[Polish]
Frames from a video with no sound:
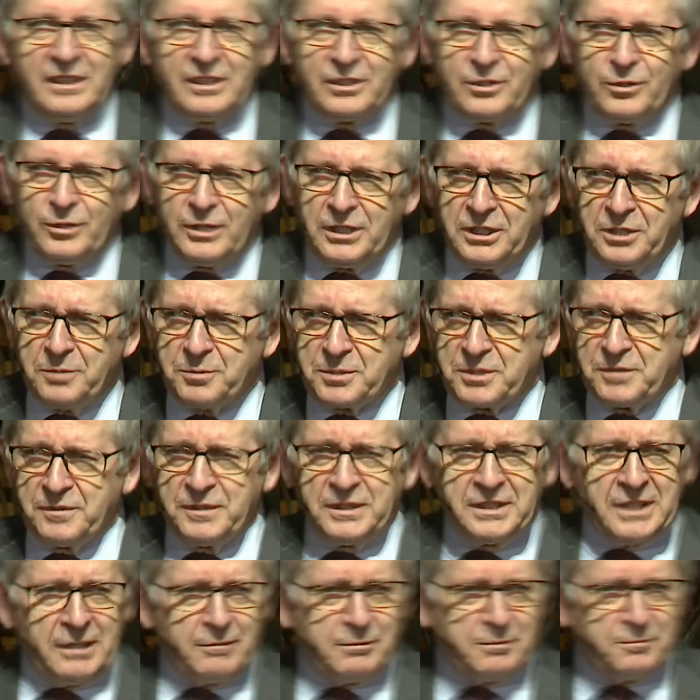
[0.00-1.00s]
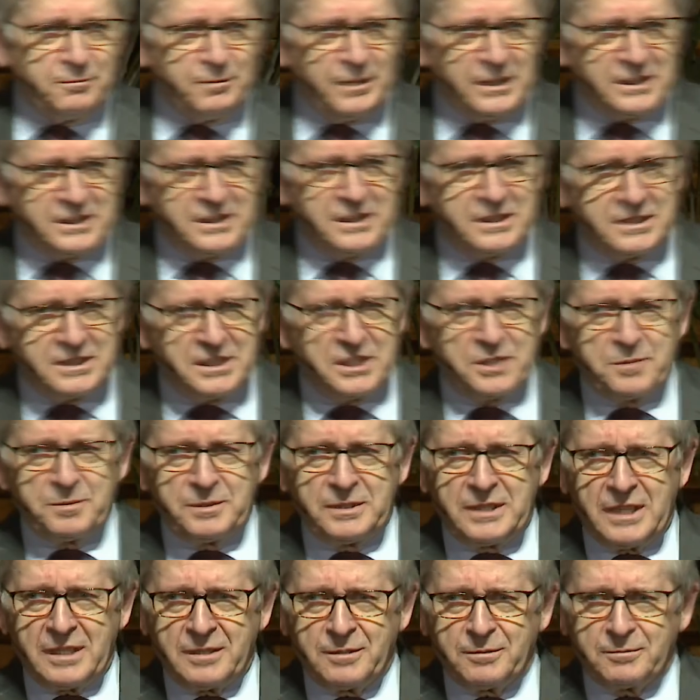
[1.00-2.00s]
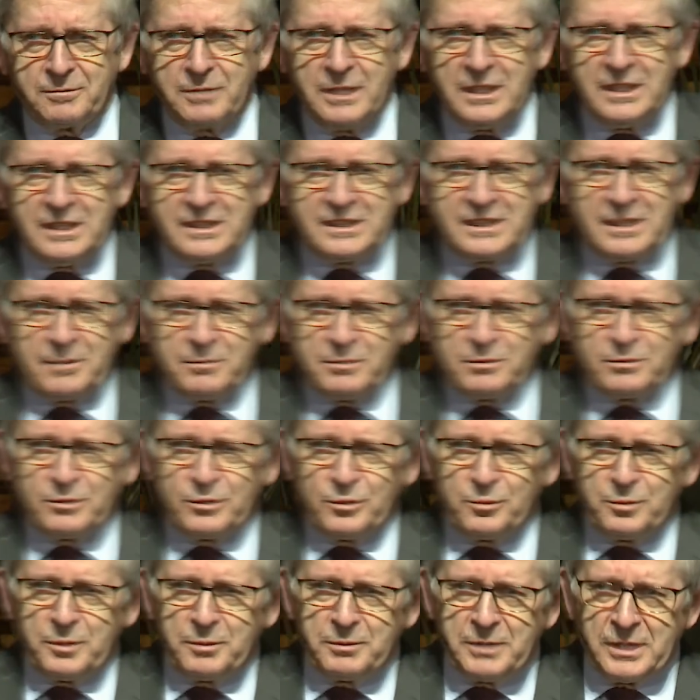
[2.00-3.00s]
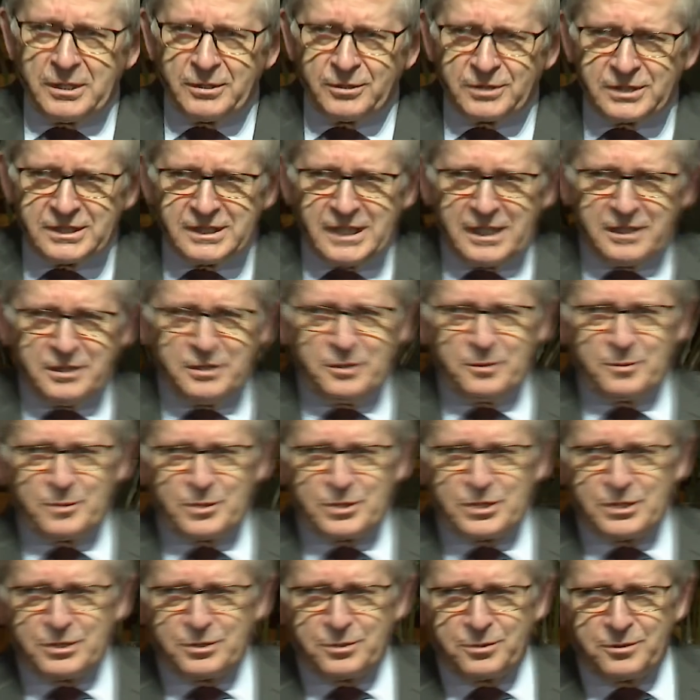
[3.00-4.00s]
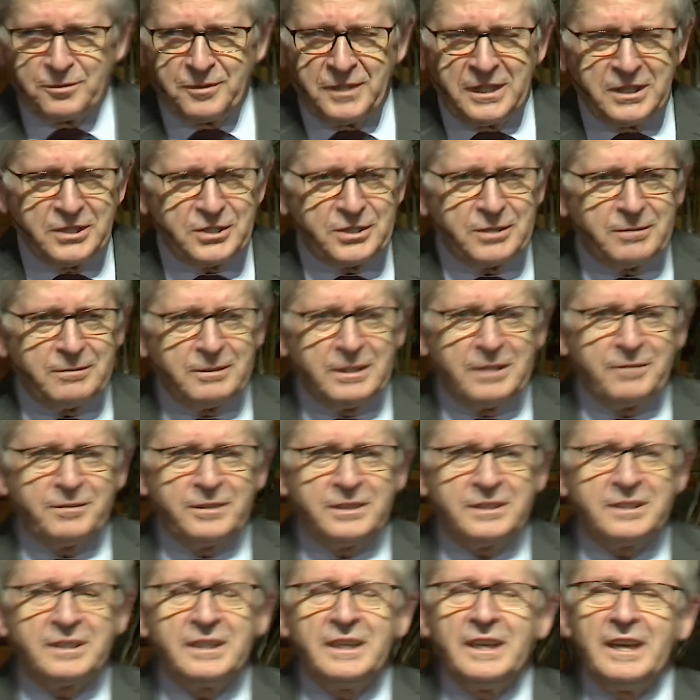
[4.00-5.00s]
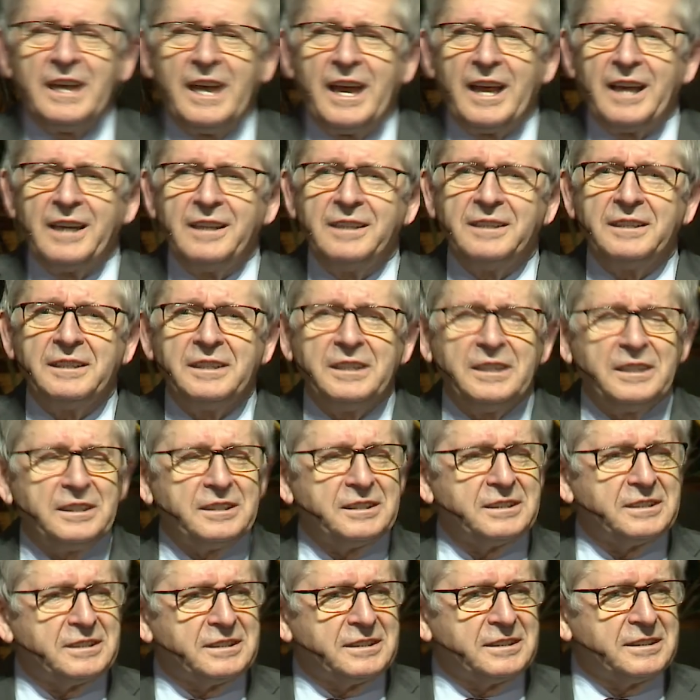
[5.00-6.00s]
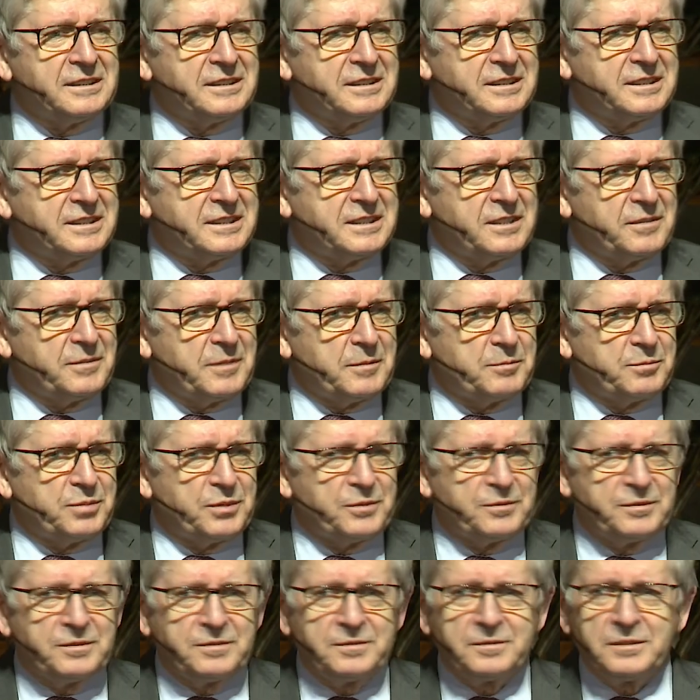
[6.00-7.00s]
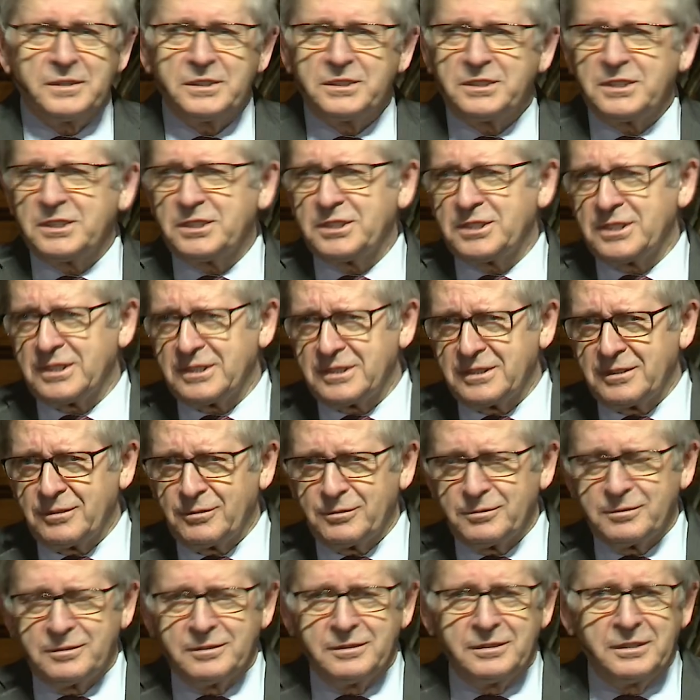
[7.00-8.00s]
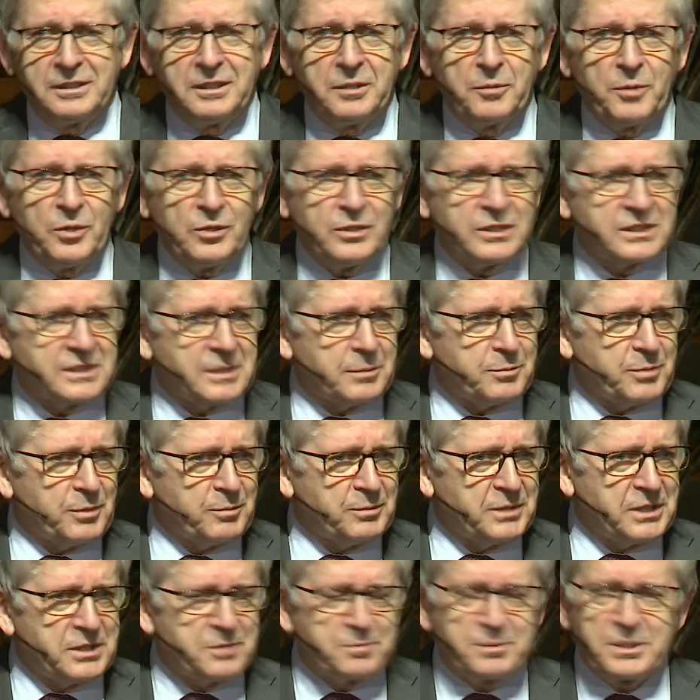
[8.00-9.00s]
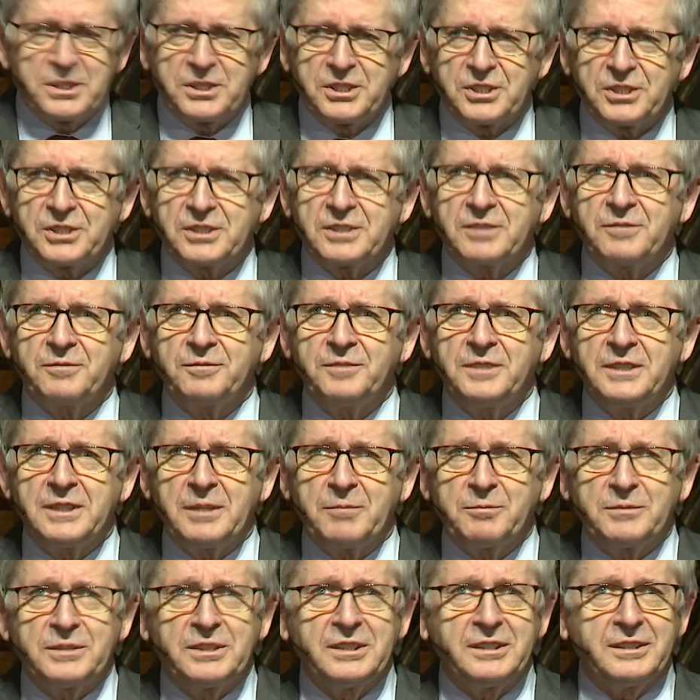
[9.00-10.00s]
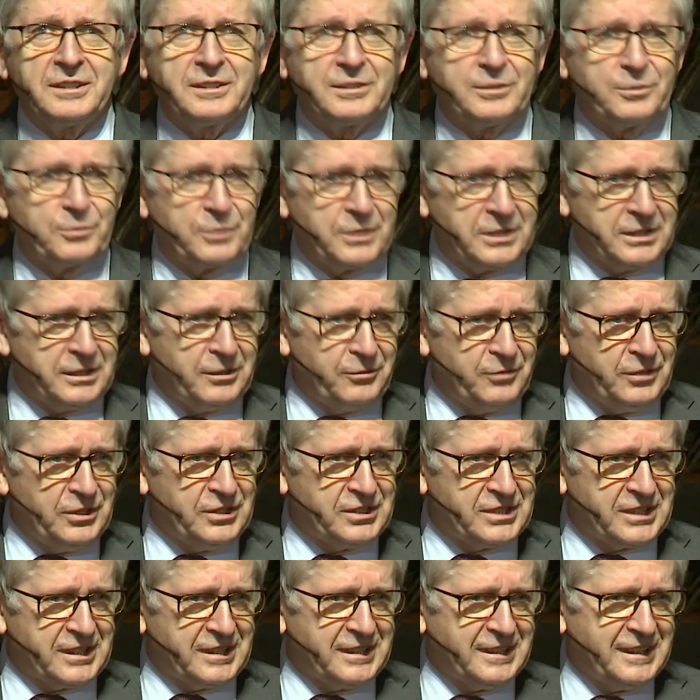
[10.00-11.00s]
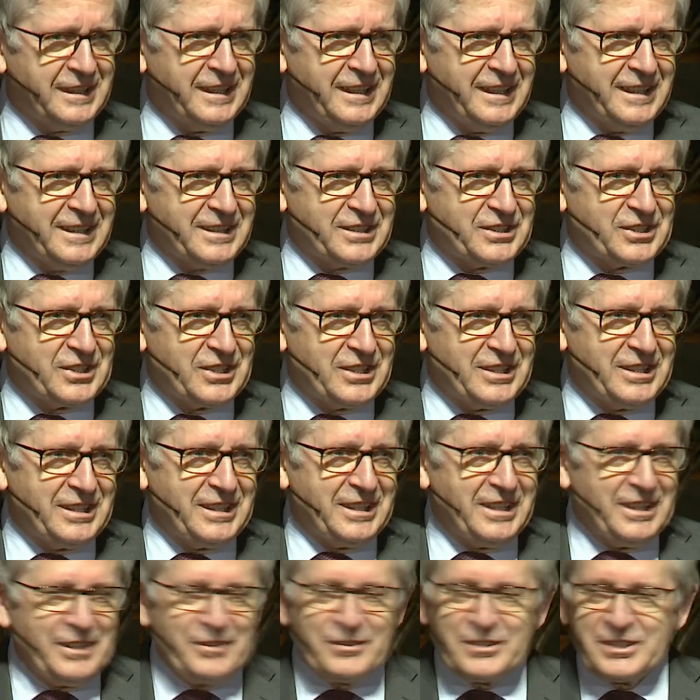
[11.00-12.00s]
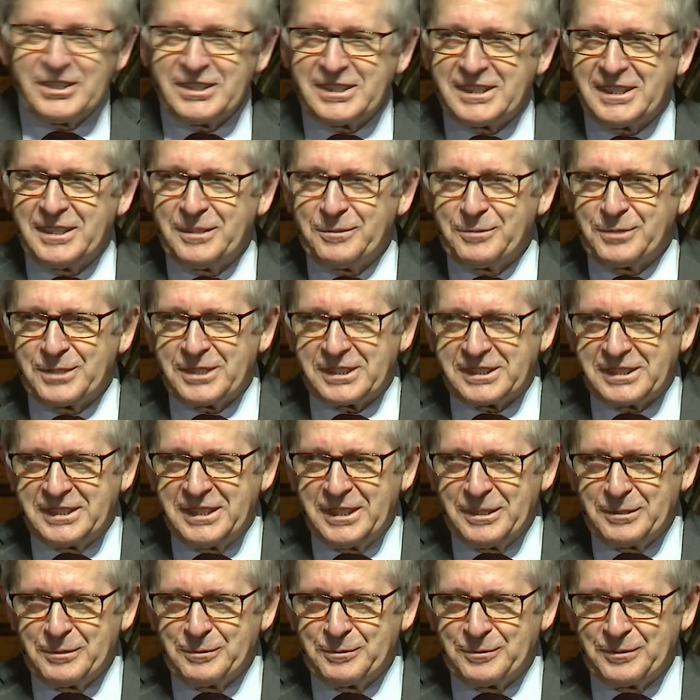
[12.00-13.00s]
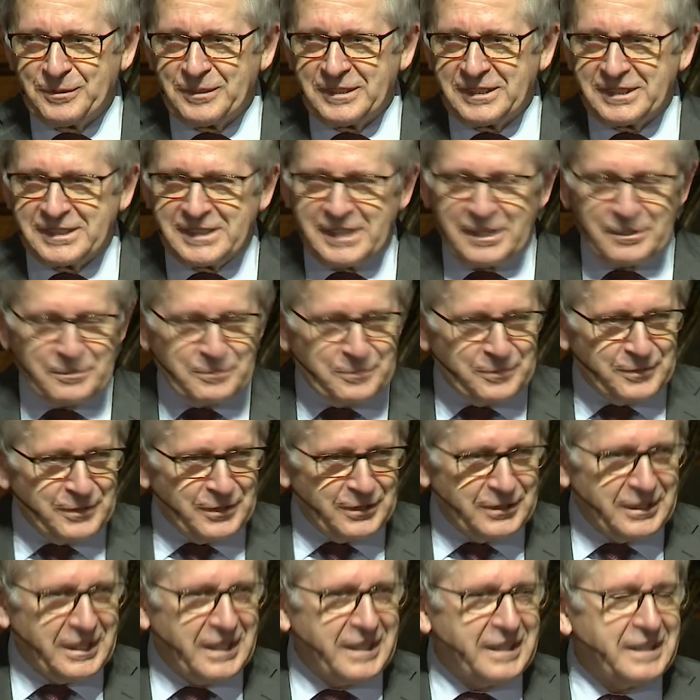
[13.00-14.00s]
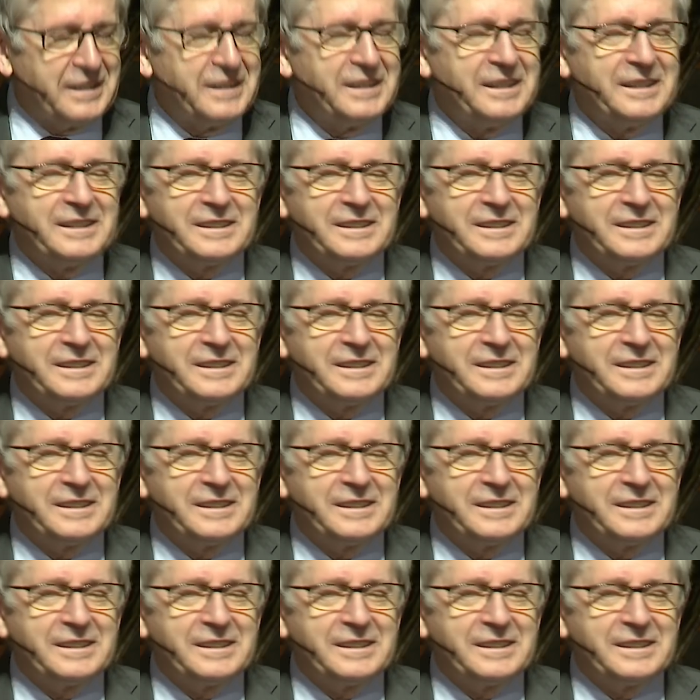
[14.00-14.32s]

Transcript: Kochani, przywitałem Was. Jesteśmy taką samą grupą jak ostatnio, może ciut większą nawet, ale yy, chcę Wam powiedzieć, że no, nie mogę zapomnieć przecież, że witam tych, których nie widzę, czyli wszystkich uczestników zarówno na,